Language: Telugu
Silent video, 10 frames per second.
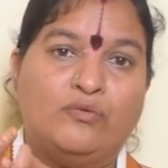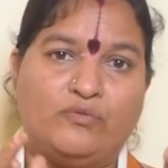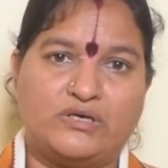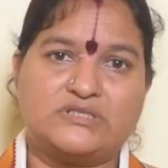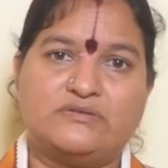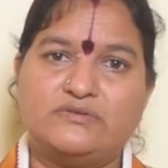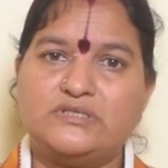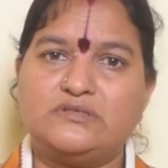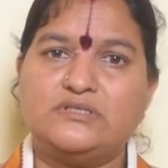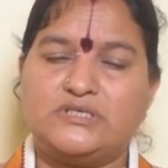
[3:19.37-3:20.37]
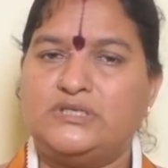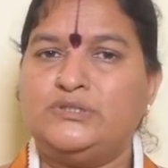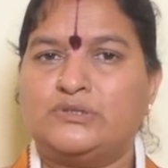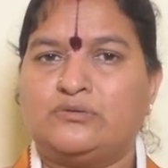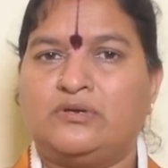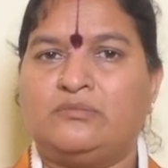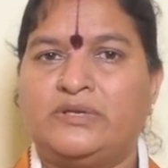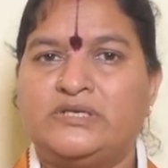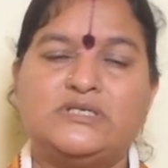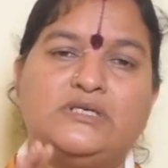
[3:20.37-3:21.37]
ఒక సంవత్సరం చేయించుకున్న
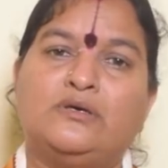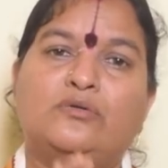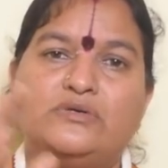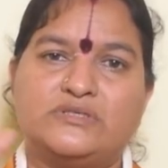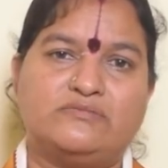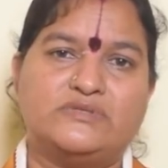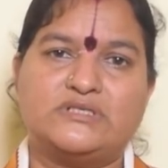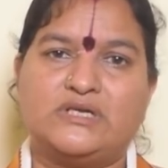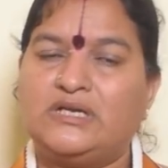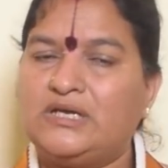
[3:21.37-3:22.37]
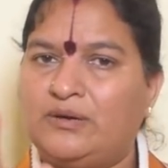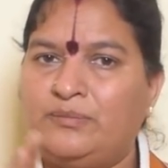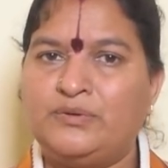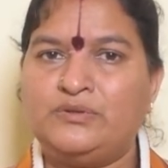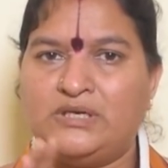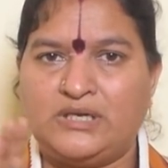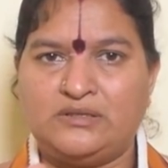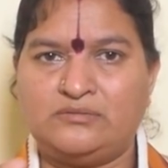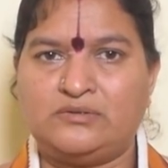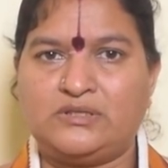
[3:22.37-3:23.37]
మనిషి ఇంకో సంవత్సరానికి అభివృద్ధి అనేది
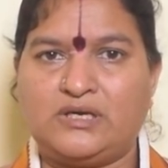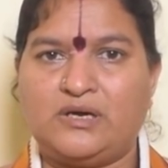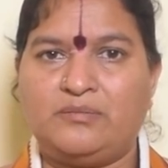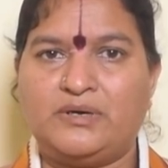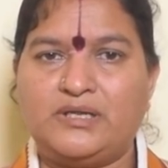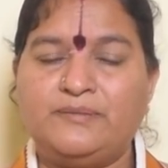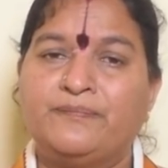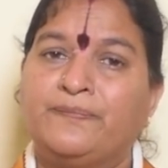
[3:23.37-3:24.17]
ఉంటుంది కాబట్టి